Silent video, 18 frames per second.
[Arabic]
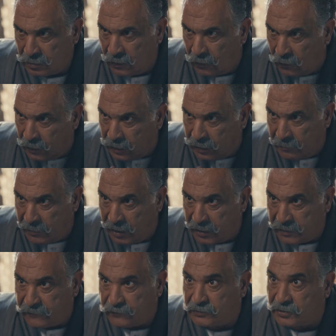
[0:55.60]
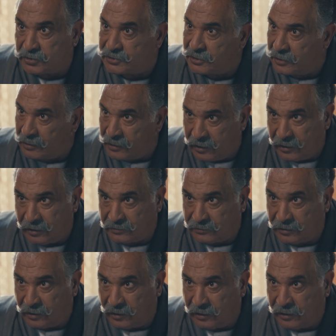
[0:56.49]
لو انا ما عرفتش
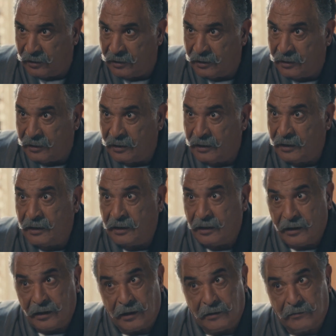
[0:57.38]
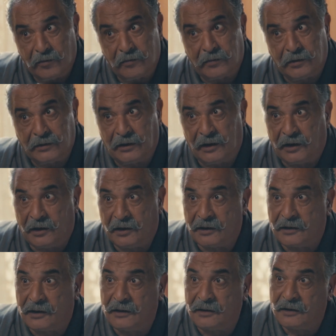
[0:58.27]
القاتل آه، ممكن
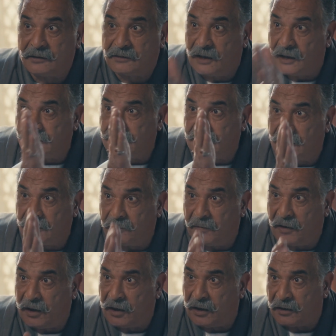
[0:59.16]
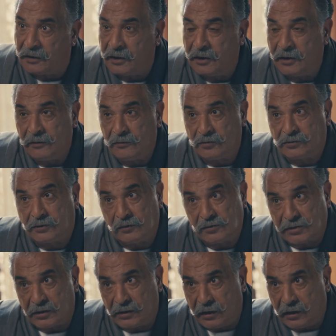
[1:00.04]
الحكايه تعدى البحر وتوصل